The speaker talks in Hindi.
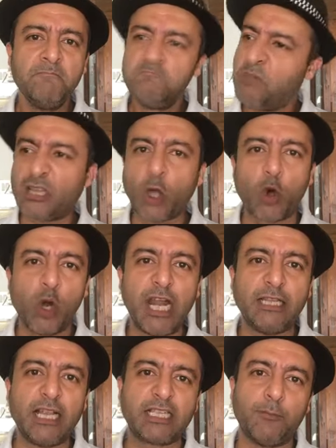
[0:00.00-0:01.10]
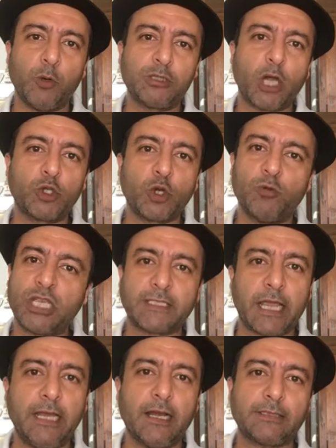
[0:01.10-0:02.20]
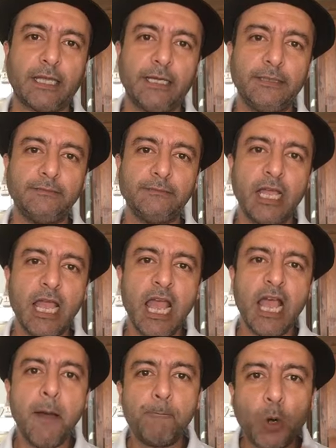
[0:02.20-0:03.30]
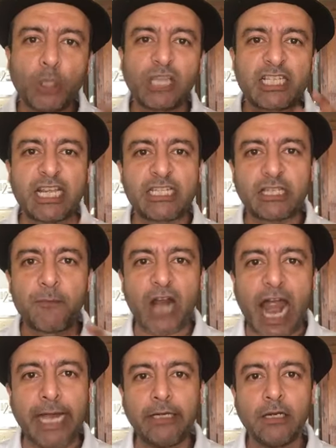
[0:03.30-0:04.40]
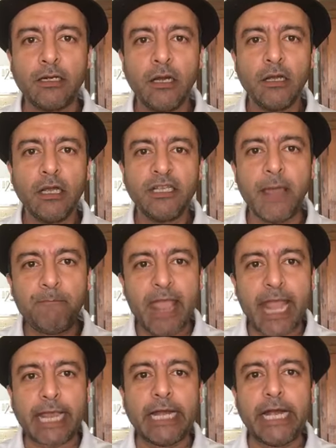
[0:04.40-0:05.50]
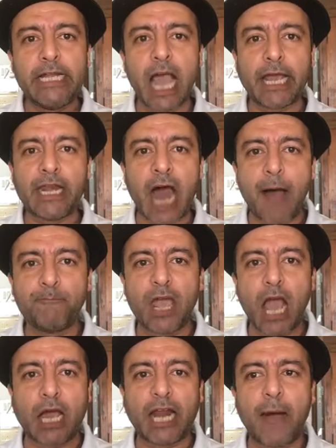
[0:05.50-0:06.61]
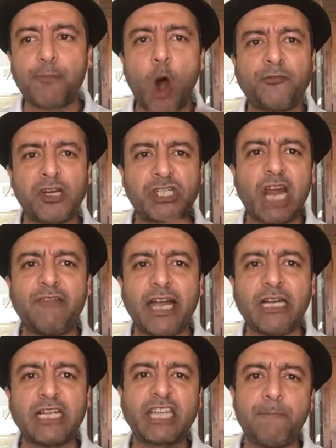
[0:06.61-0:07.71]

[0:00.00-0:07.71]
मैं तो खुले दिल से बोलता हूं जो मुझे सही लगता है पुट द सिस्टम राइट ये मेक इन इंडिया के नाम पे अगर आप ऑफिशियल वेंडर्स की